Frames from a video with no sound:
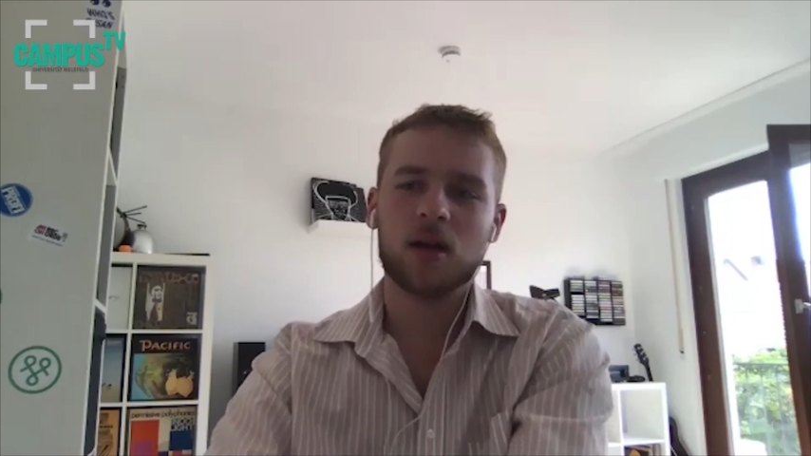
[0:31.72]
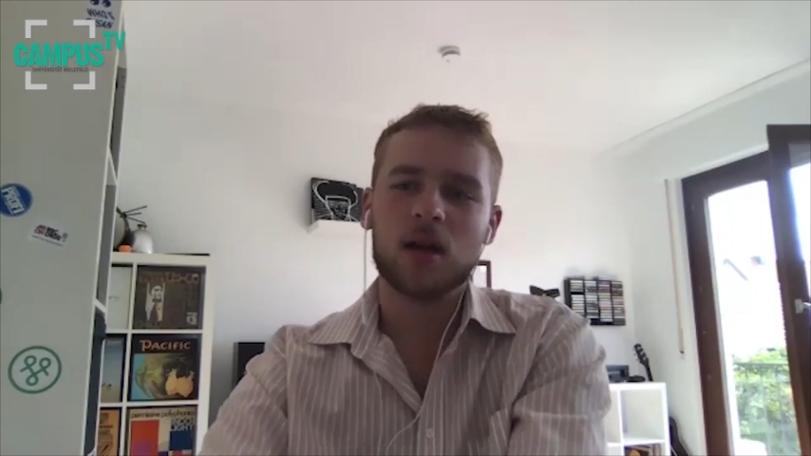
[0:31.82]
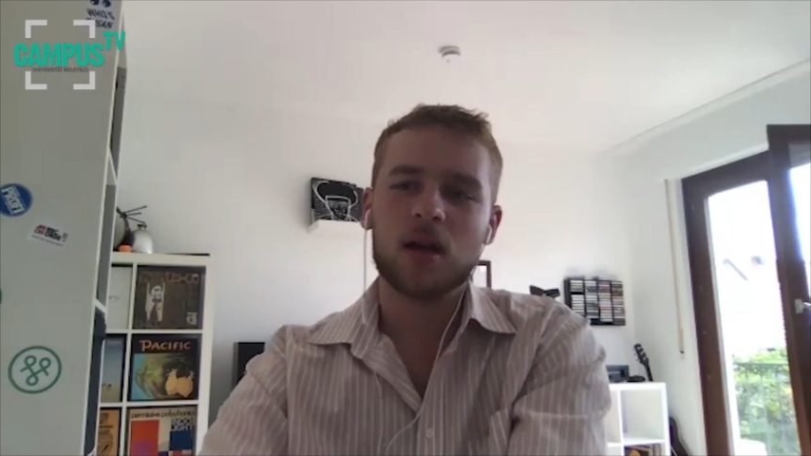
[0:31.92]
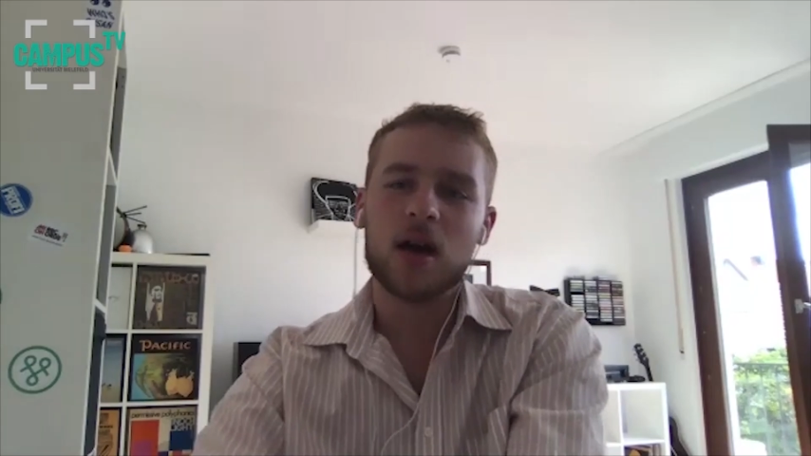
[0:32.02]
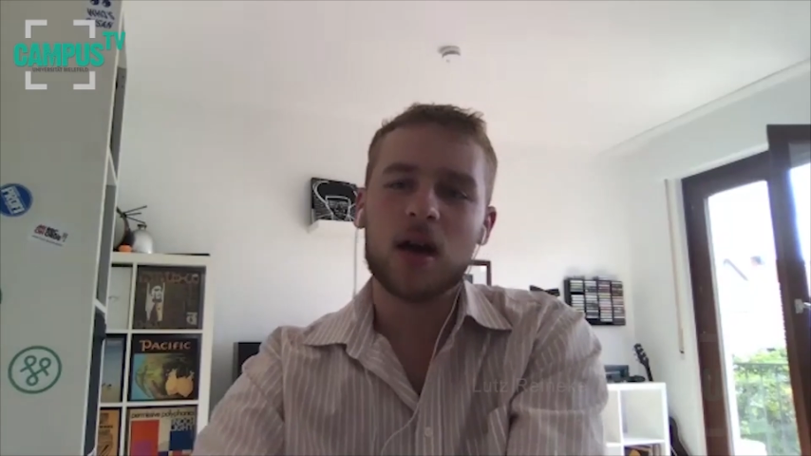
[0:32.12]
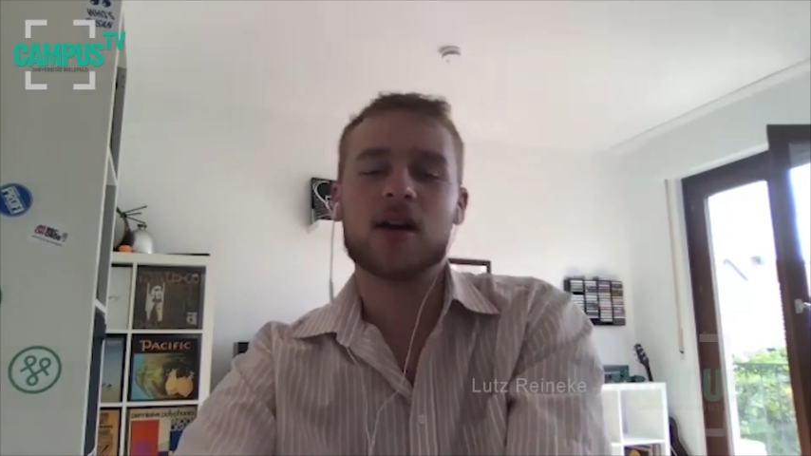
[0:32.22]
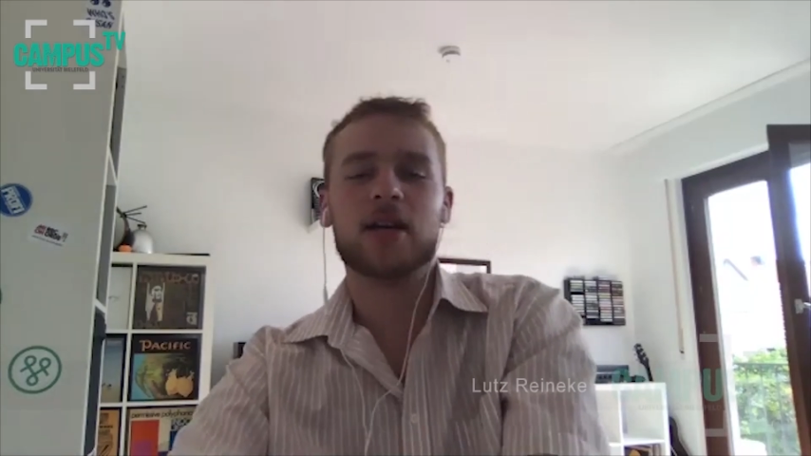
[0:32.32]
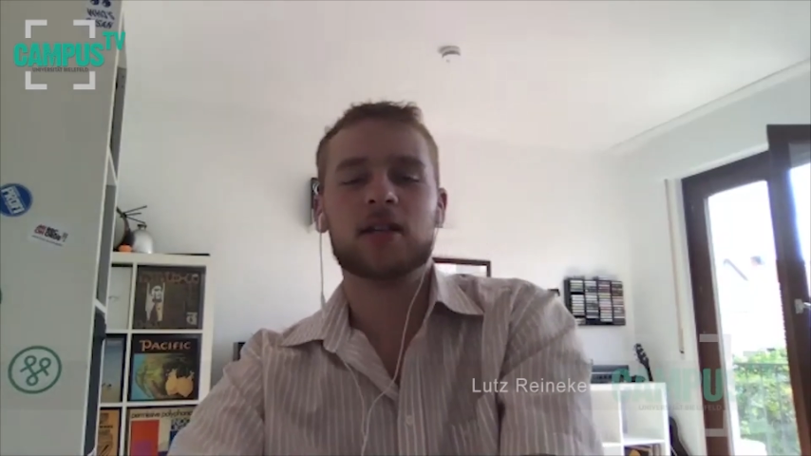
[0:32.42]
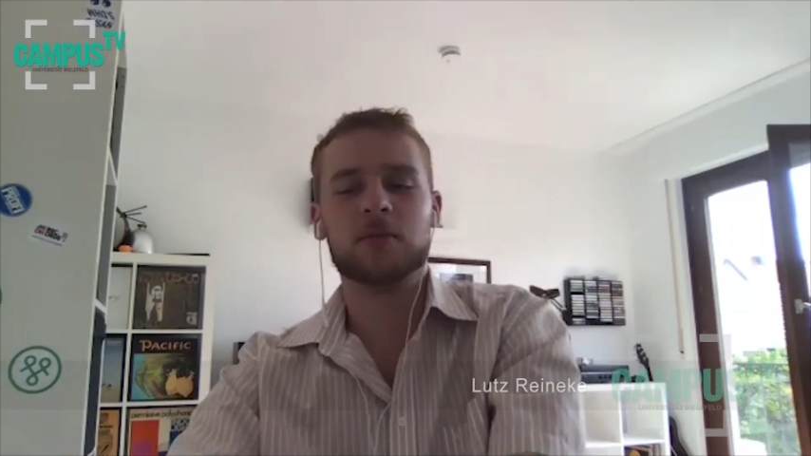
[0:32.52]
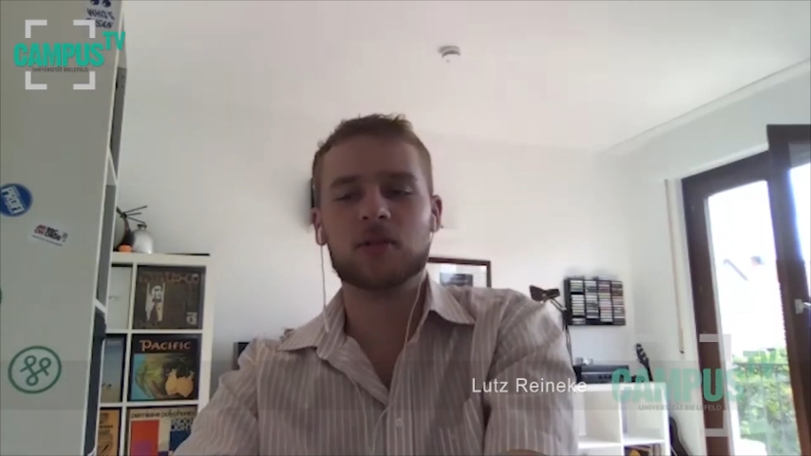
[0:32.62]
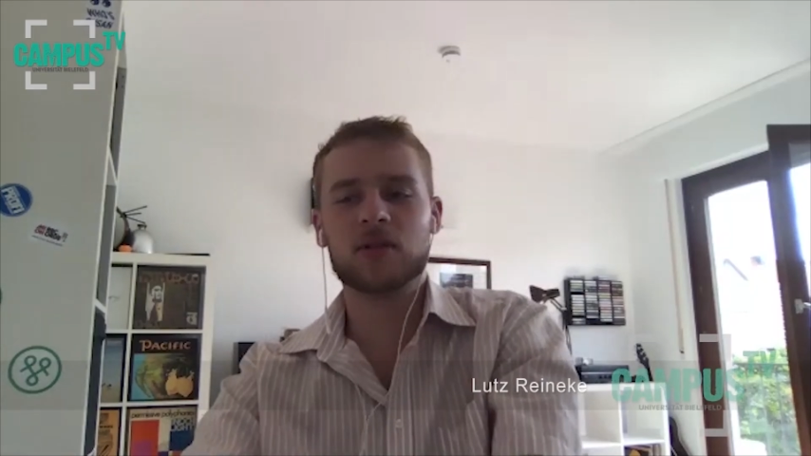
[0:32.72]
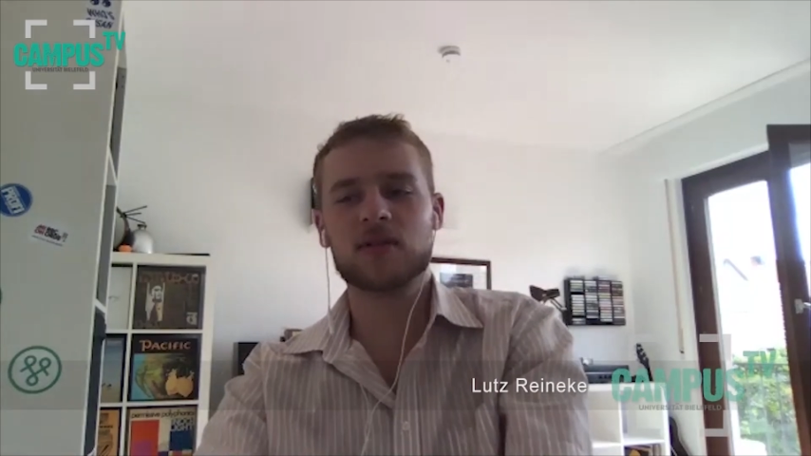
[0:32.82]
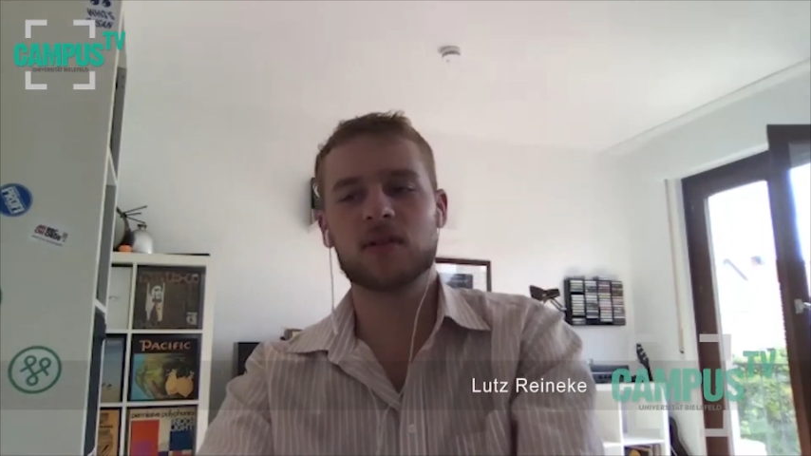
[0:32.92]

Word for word: Ja, hi, ich bin Lutz.